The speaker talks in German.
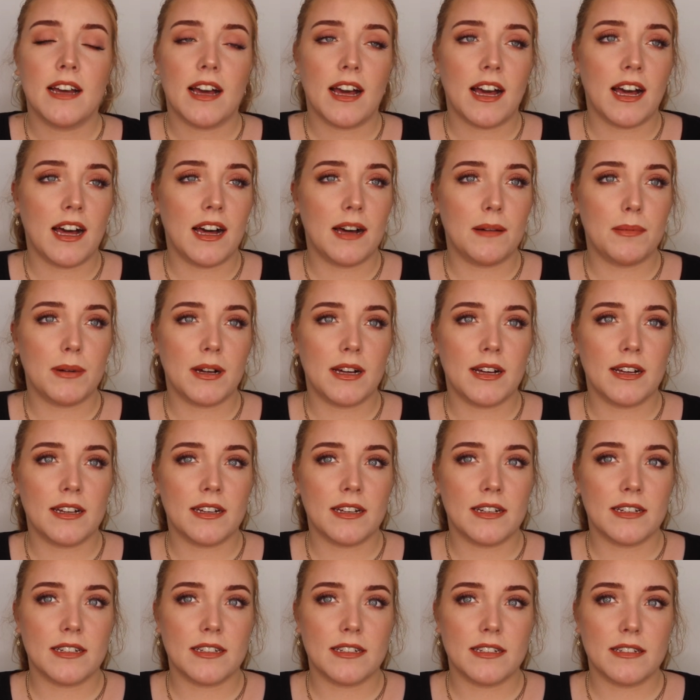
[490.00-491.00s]

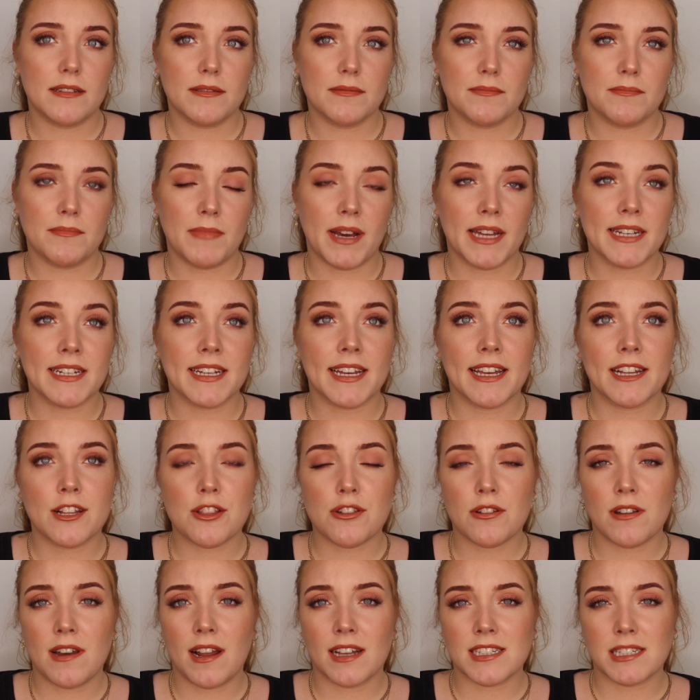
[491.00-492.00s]
Aber meine gehen
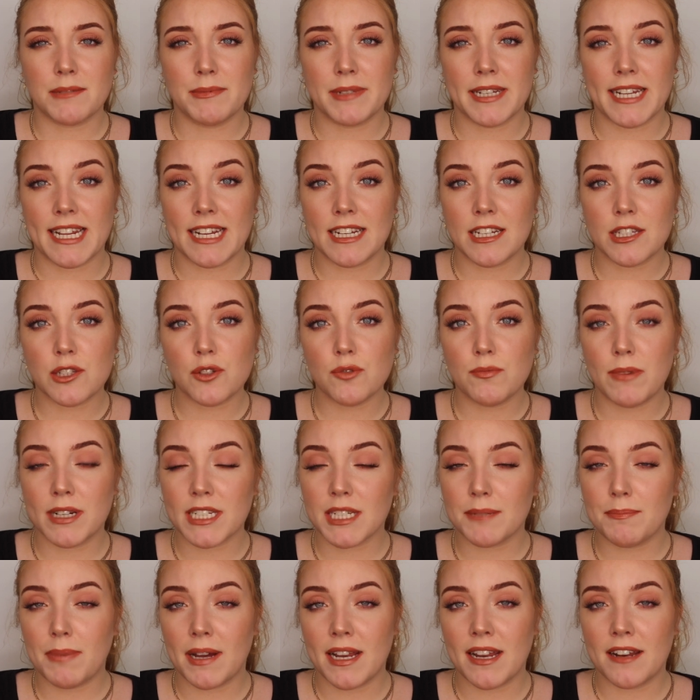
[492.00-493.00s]
schon langsam dem Ende zu,
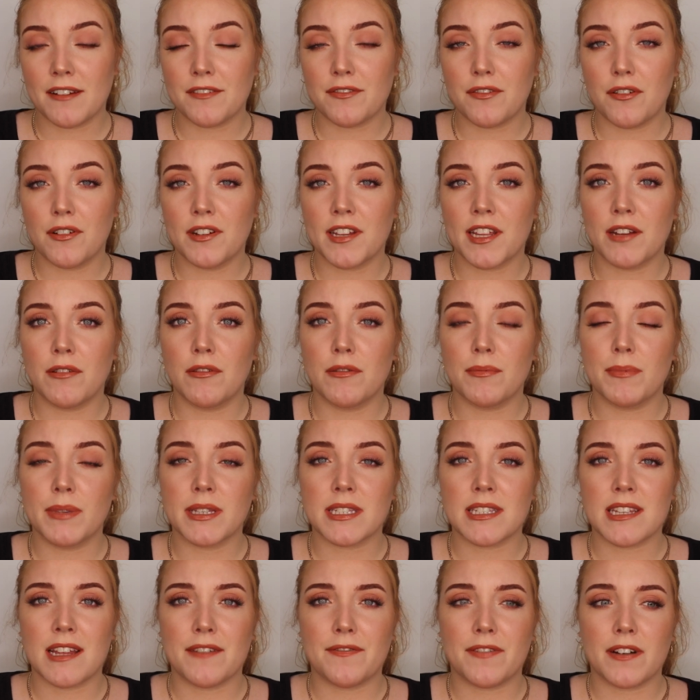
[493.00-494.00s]
manche Paletten von denen. Und
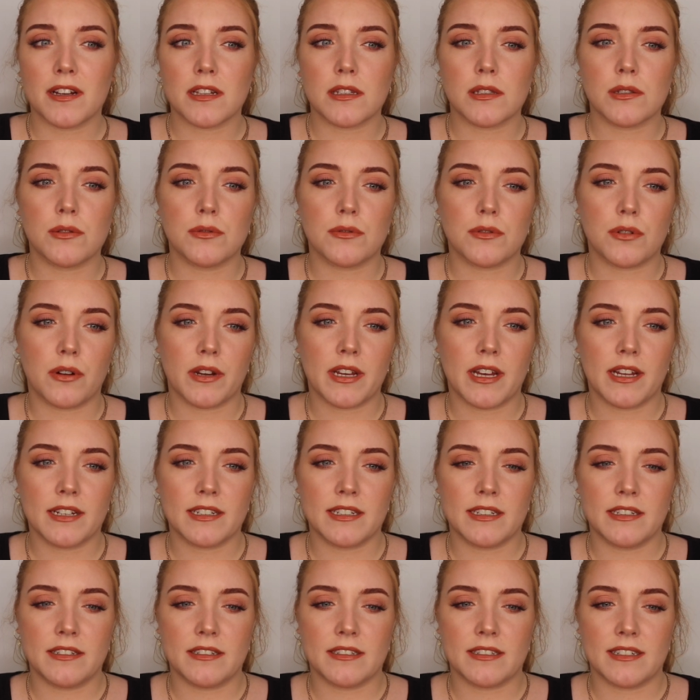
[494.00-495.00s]
mir ist es einfach zu teuer,
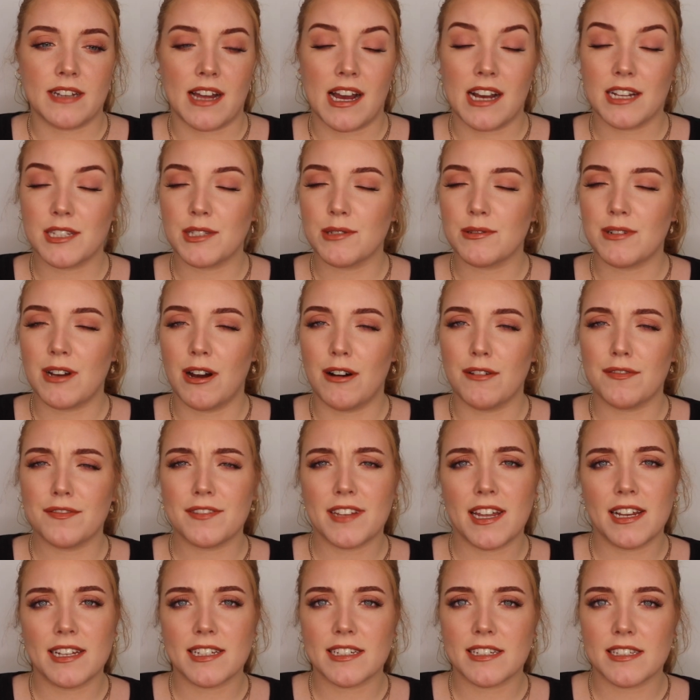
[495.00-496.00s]
die
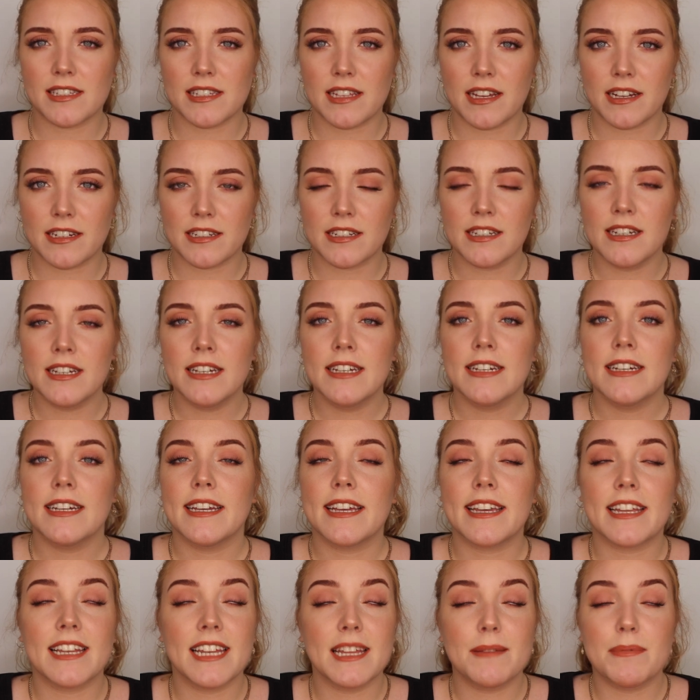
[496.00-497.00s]
nachzukaufen, ehrlich gesagt.
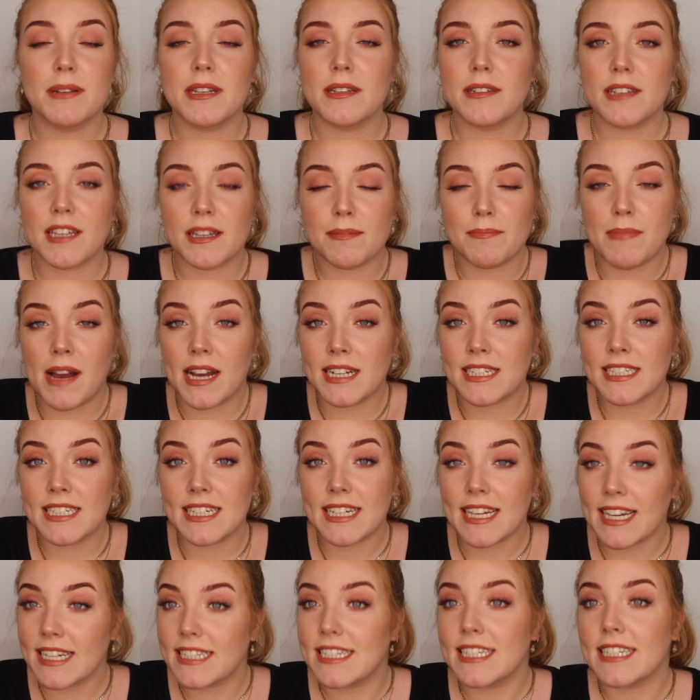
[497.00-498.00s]
Ich liebe die, ich mag
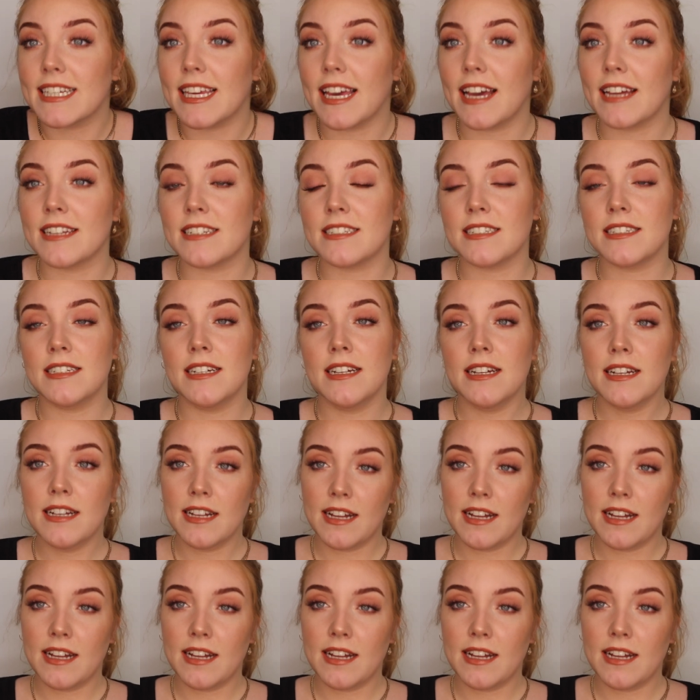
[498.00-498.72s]
die richtig gerne.